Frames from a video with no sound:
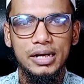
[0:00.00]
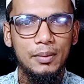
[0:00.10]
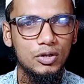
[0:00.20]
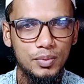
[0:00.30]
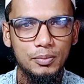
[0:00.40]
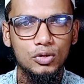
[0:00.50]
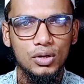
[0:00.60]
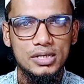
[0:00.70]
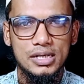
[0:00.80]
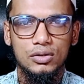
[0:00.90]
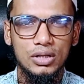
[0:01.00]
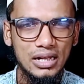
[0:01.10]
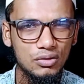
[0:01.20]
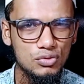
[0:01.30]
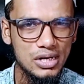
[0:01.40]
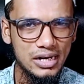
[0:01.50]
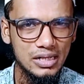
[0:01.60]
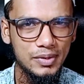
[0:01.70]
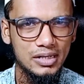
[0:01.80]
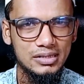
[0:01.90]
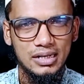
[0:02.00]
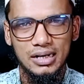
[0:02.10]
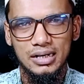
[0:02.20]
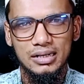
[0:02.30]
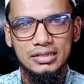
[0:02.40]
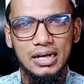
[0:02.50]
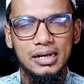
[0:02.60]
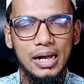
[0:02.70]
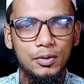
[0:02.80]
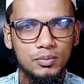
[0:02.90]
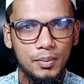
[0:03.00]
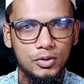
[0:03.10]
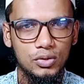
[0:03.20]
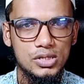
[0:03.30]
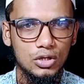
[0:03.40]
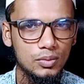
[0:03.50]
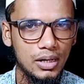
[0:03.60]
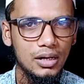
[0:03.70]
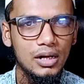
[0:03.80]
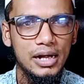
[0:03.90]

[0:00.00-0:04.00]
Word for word: নিয়ামত প্রাপ্ত হয়েছে তো তাদের উসিলা নিতে পারেন যারা যারা নিয়ামত প্রাপ্ত হয়েছে অথবা